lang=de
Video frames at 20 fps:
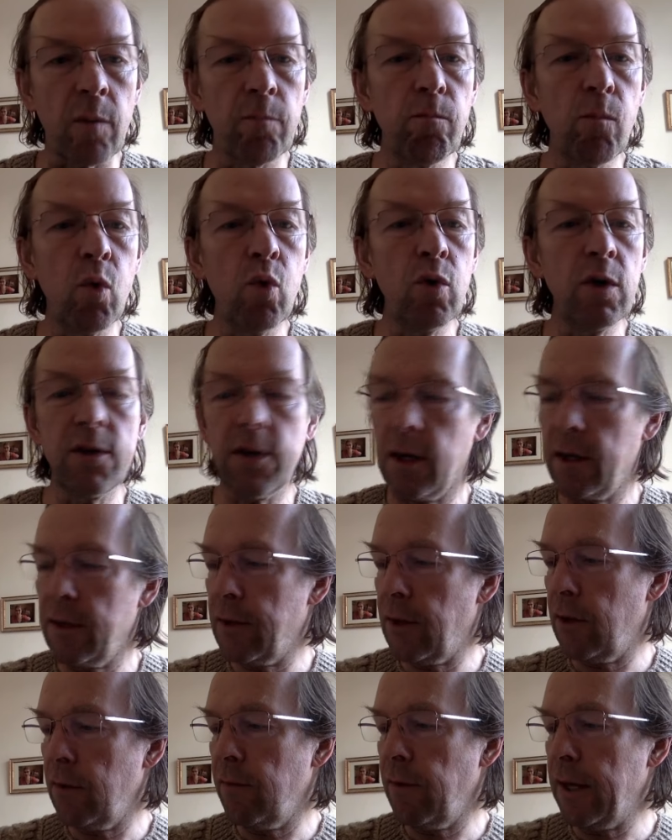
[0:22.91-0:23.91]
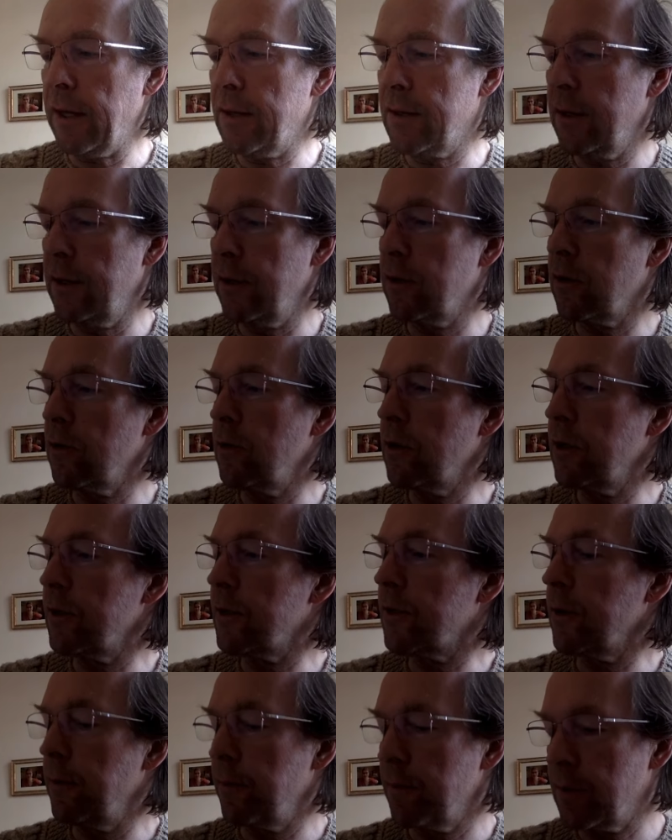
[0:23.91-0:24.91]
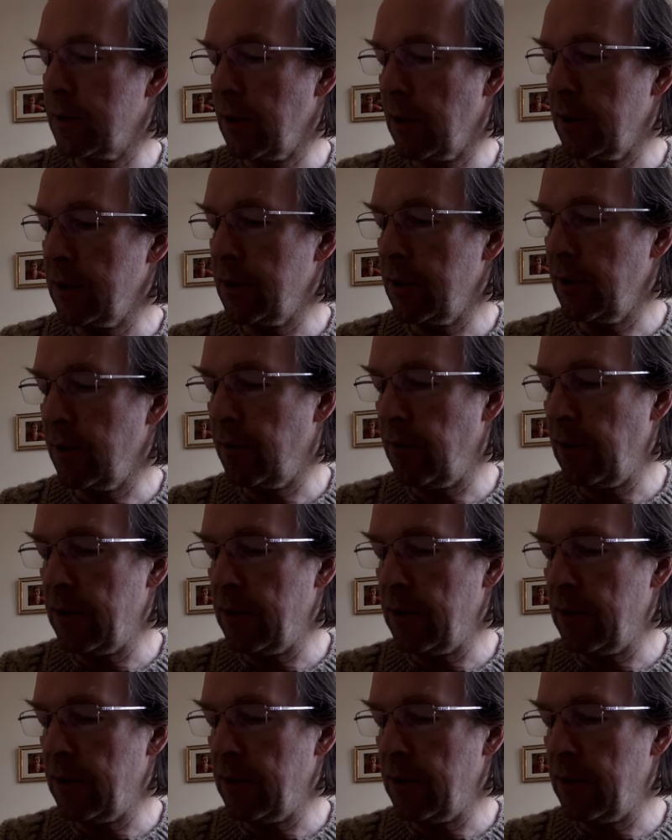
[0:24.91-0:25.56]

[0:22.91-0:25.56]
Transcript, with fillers: Mond hat gewechselt und ist im Zeichen